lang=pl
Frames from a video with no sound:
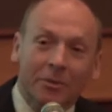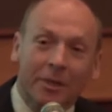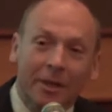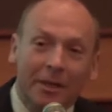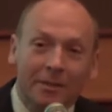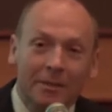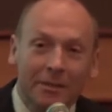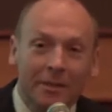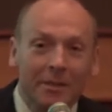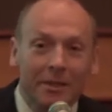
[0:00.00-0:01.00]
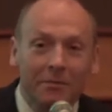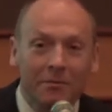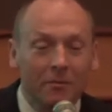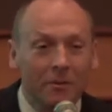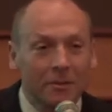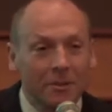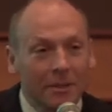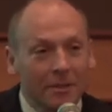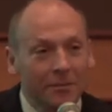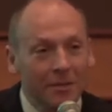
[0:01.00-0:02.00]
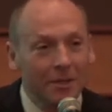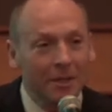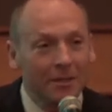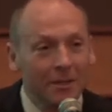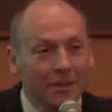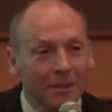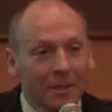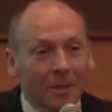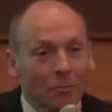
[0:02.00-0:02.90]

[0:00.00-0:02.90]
przekaz jedynie i wyłącznie związany